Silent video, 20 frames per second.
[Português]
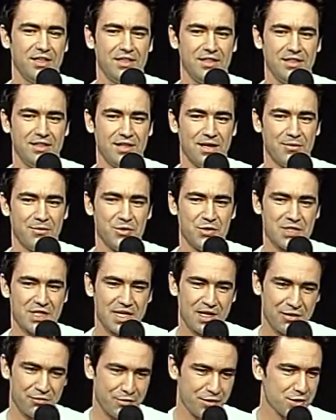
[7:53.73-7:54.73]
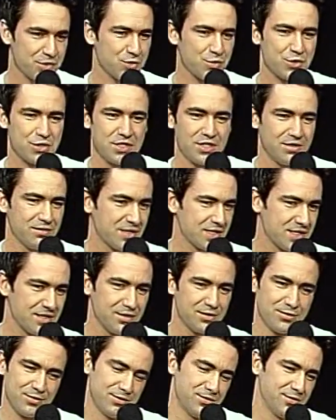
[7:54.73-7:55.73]
E a música ela foi surgindo assim
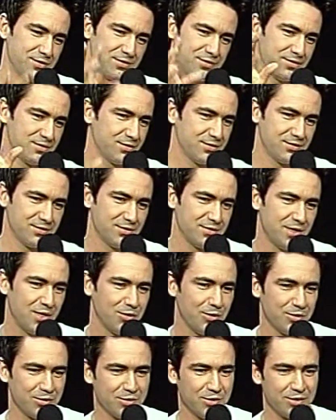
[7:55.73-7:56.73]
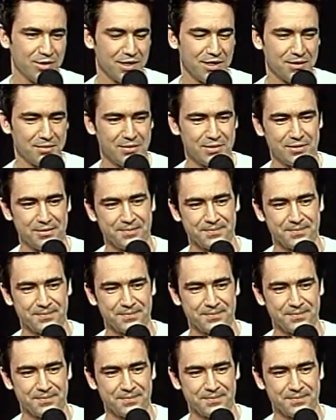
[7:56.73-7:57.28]
no, no, no ao longo do tempo.